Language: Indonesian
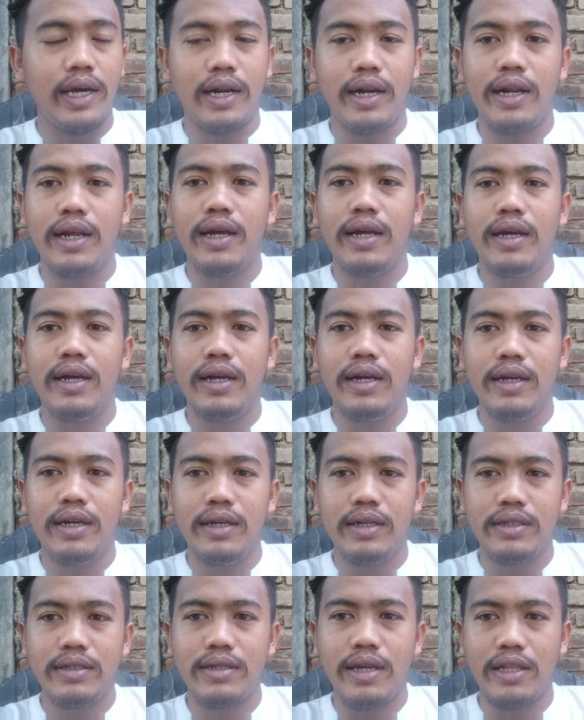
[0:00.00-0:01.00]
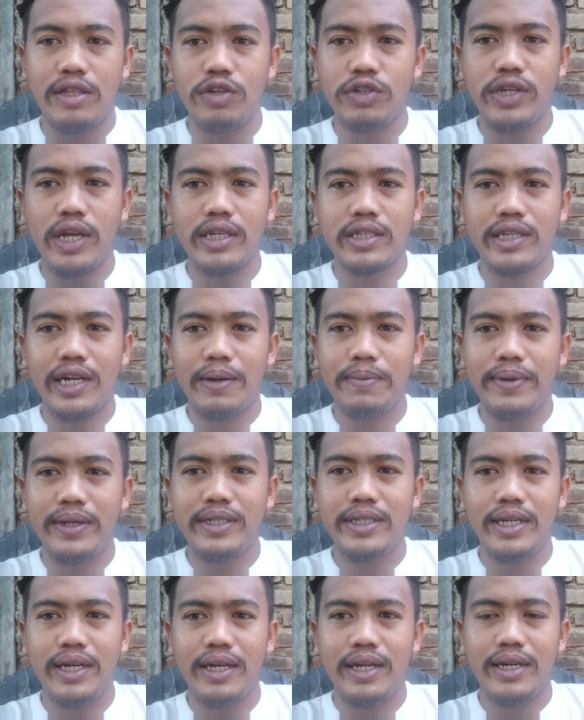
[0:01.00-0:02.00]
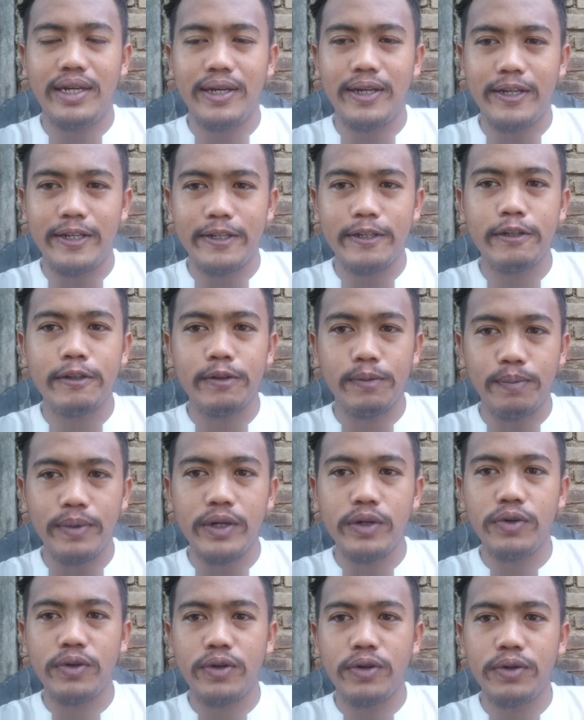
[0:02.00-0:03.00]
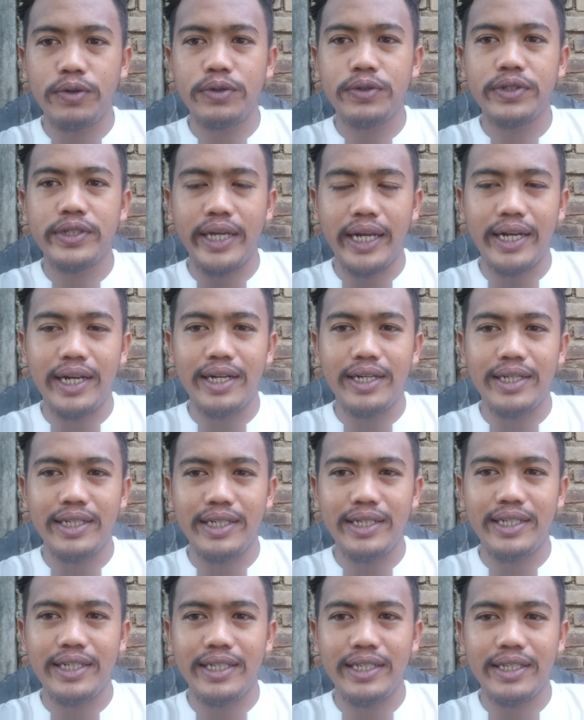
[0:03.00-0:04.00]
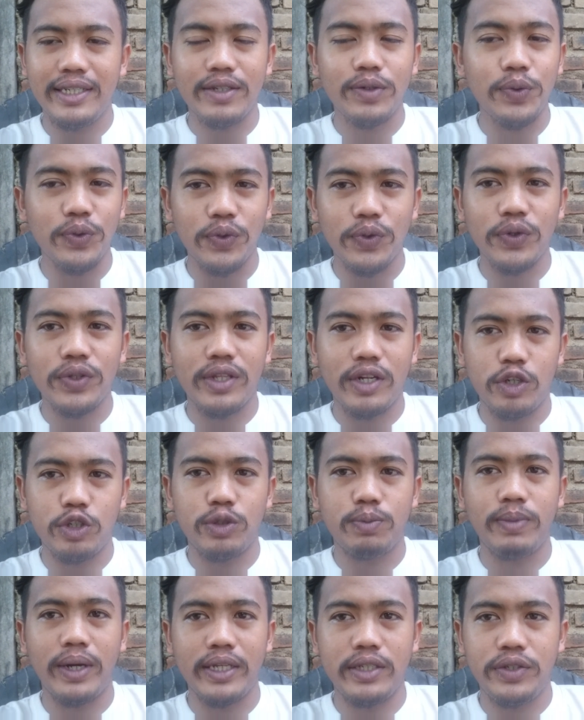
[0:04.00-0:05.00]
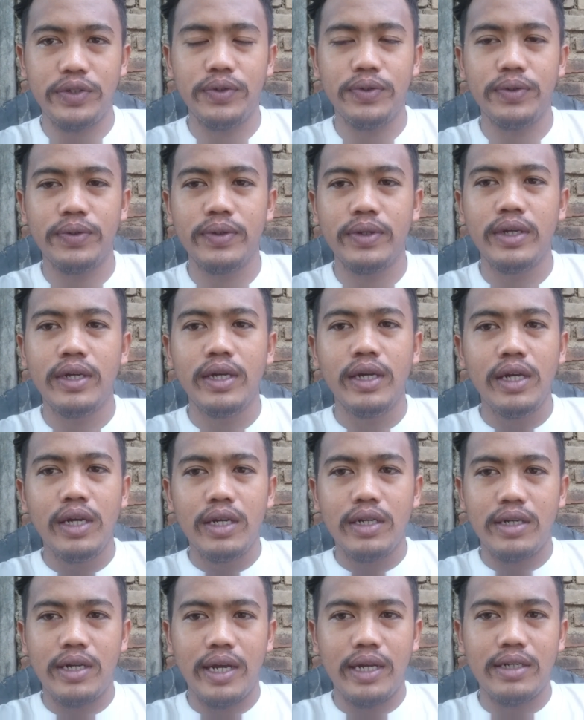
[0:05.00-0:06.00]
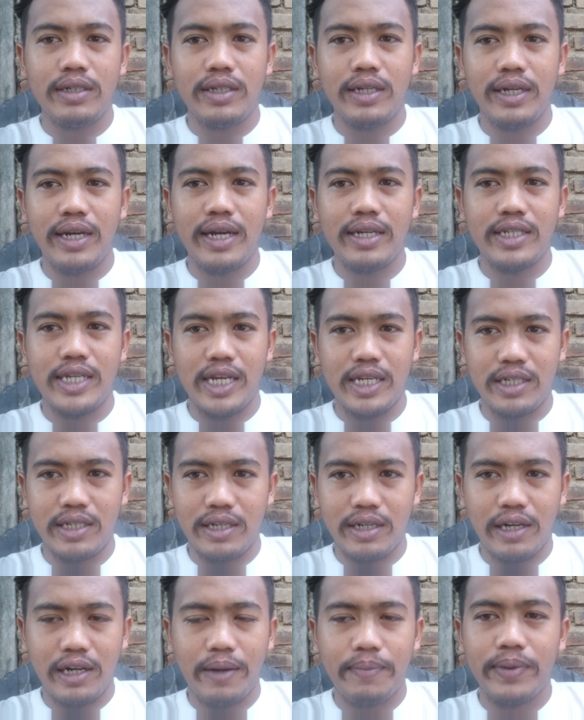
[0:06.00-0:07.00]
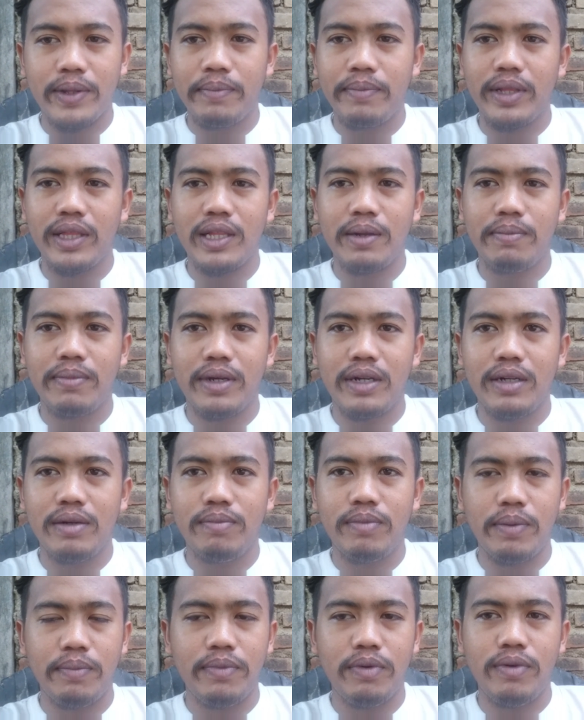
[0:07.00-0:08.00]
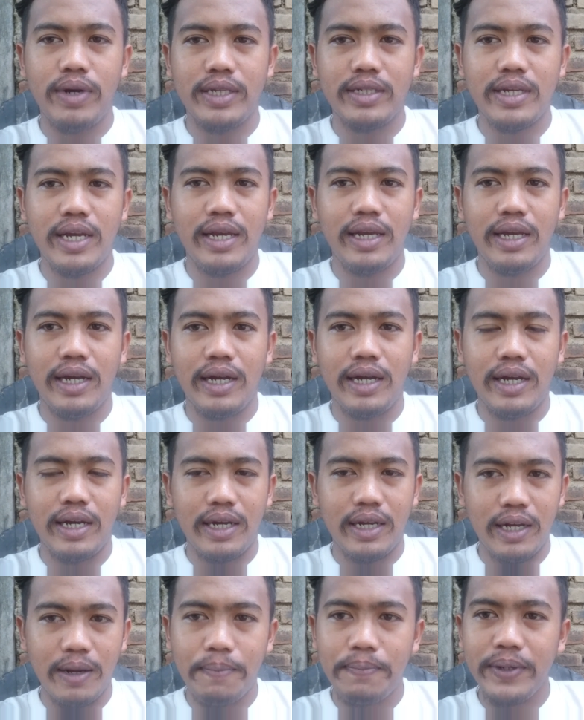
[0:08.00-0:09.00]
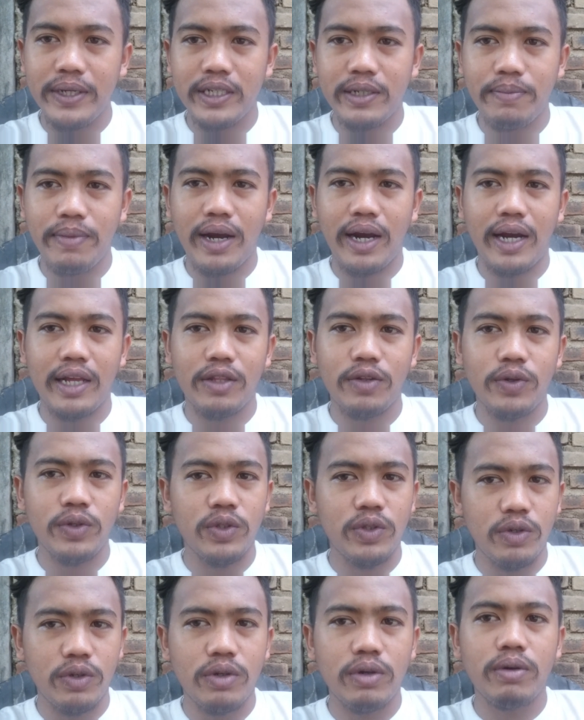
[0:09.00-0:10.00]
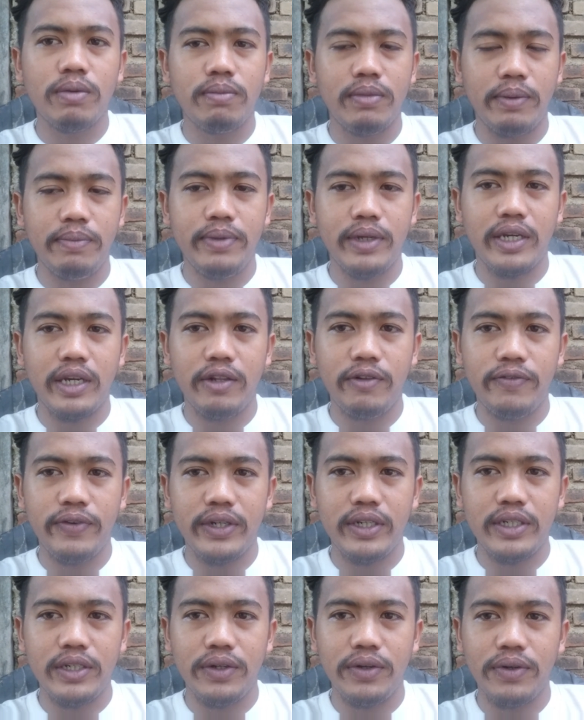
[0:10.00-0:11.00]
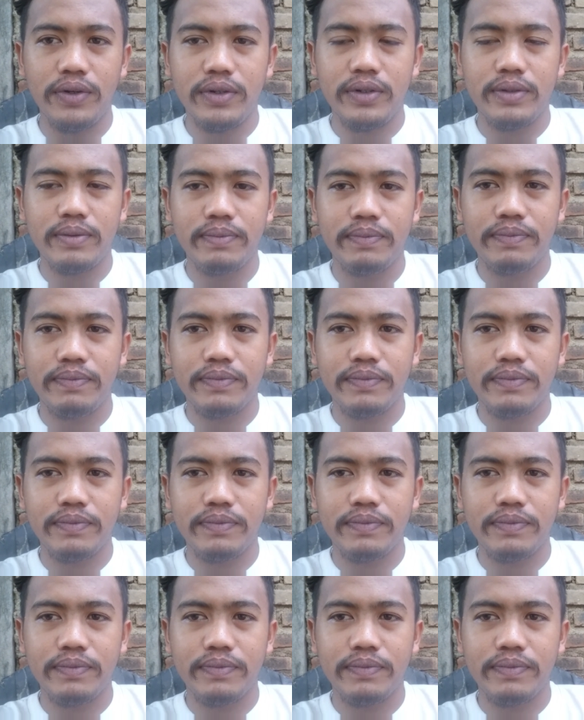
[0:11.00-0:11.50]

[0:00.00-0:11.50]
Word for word: karena satu subscribe aja mendukung channel ini untuk terus maju dan dengan subscribe teman-teman membuat saya lebih semangat untuk membuat video